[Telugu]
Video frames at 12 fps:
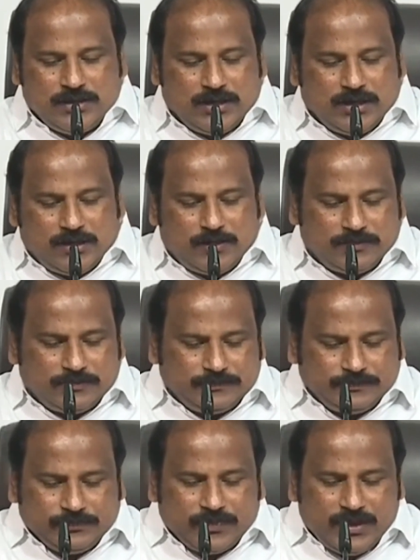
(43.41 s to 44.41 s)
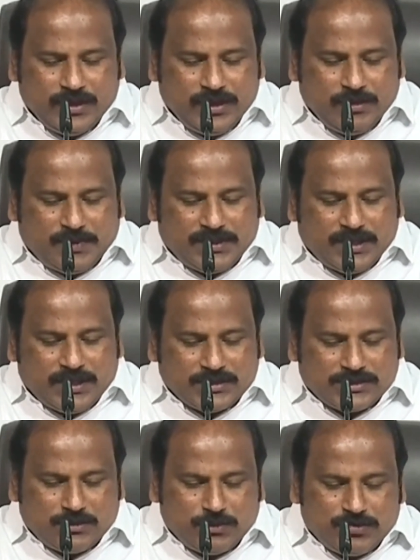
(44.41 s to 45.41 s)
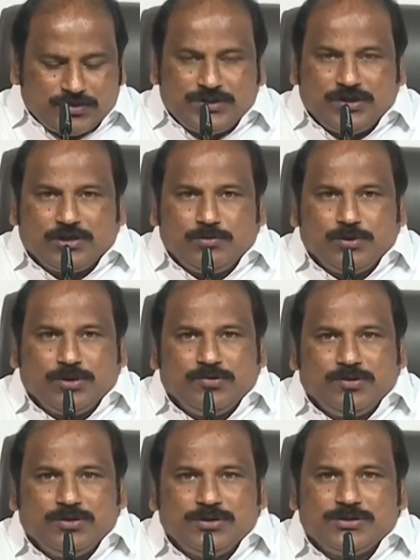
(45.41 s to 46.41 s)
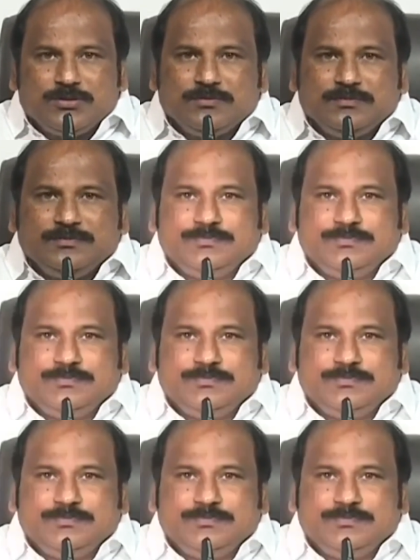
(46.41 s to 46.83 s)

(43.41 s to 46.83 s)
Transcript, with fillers: నా ఈ పత్రికా సమావేశం యొక్క ముఖ్య ఉద్దేశం